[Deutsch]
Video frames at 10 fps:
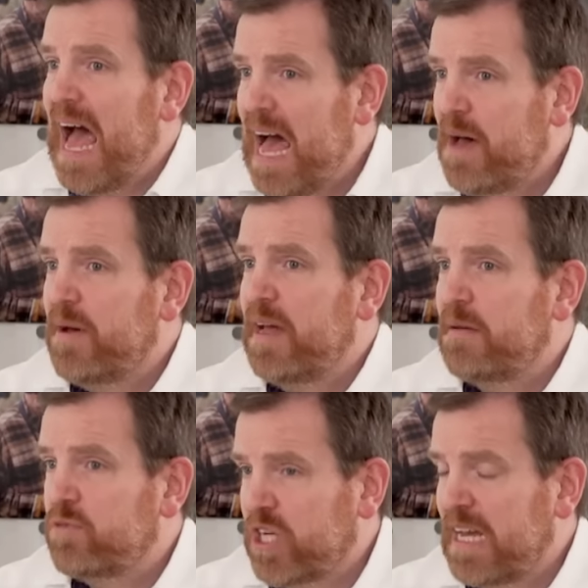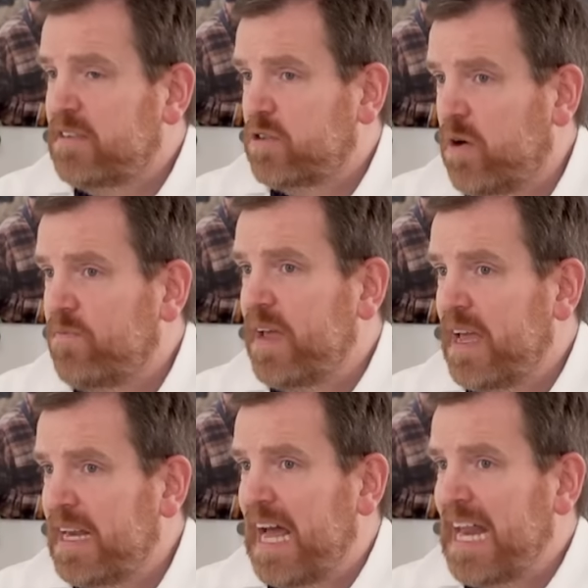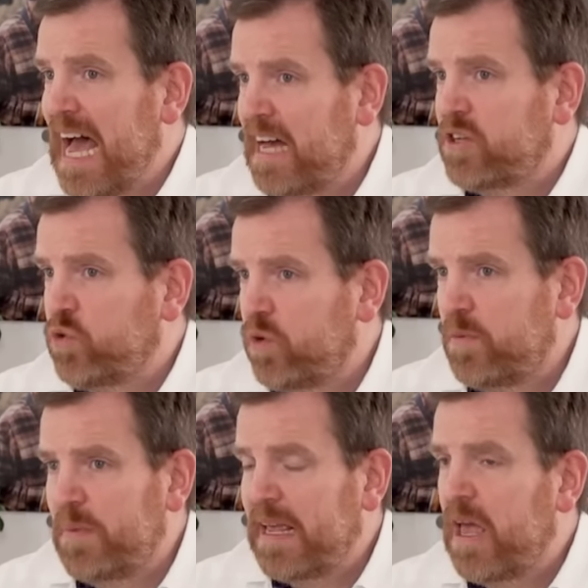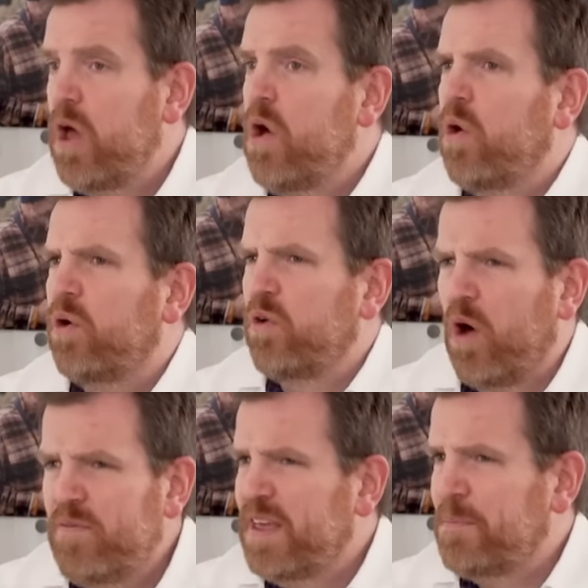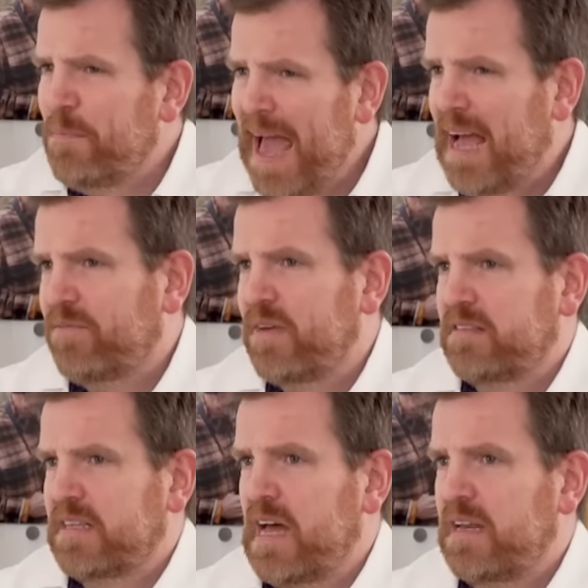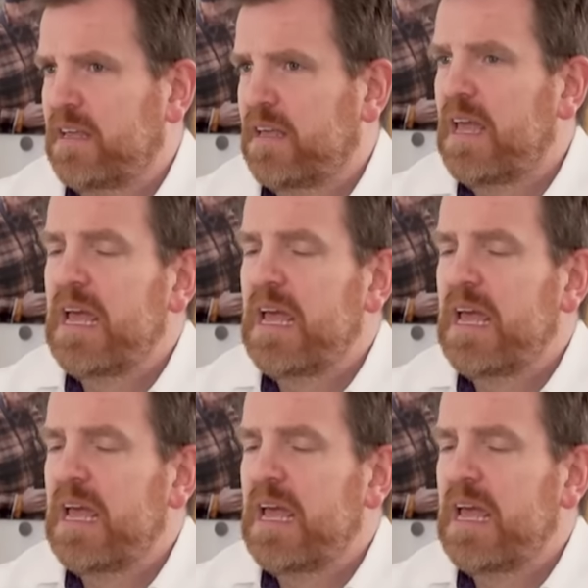Aber im Stress kommen wir in eine Art Tunnelblick und häufig merken wir es gar nicht.